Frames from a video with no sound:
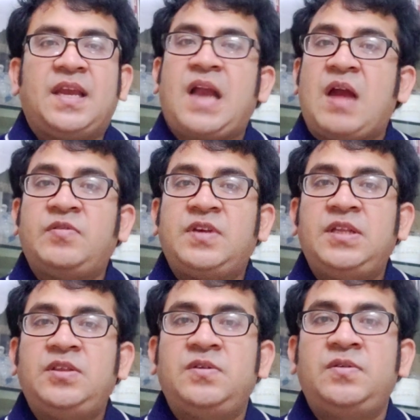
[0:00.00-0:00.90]
এর কারণ
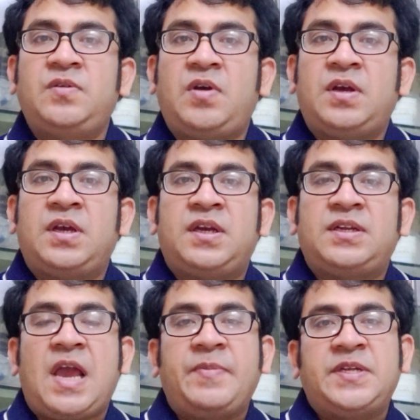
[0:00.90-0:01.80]
কিন্তু
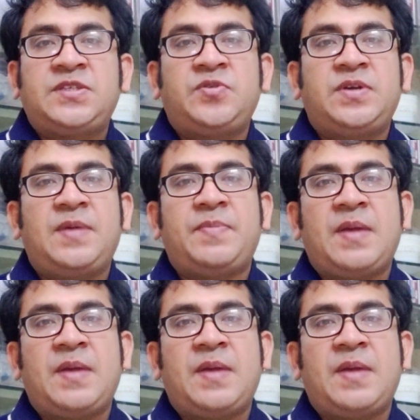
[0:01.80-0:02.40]
ডায়াবেটিস রোগীরা